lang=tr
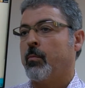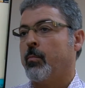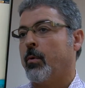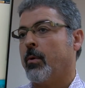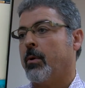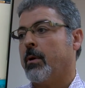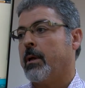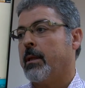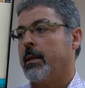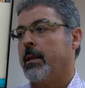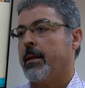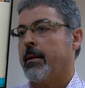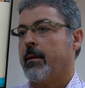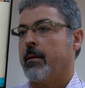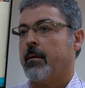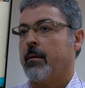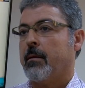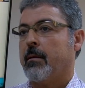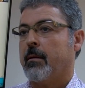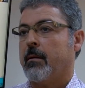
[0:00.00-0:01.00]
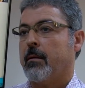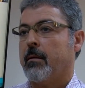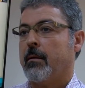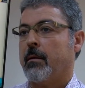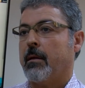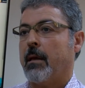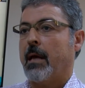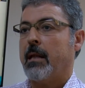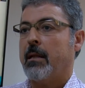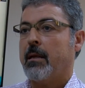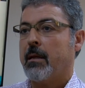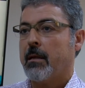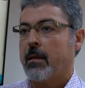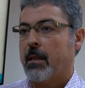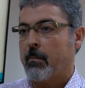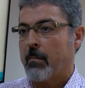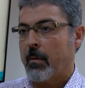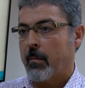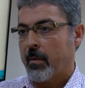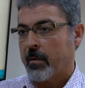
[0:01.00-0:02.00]
Bu bölgede e, Helenik
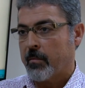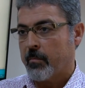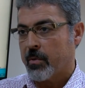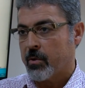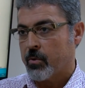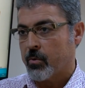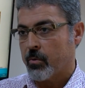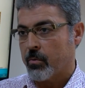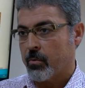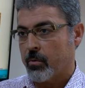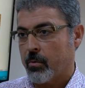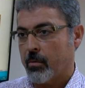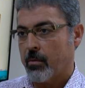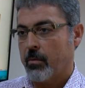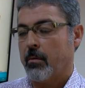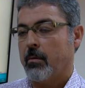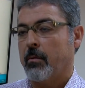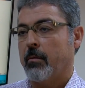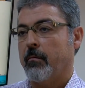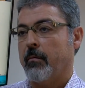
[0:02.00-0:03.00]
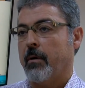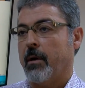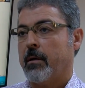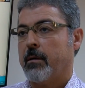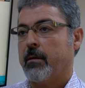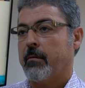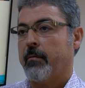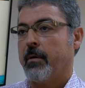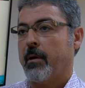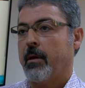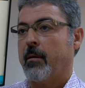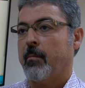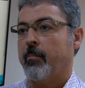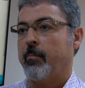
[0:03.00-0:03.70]
dalma batma zonu var ve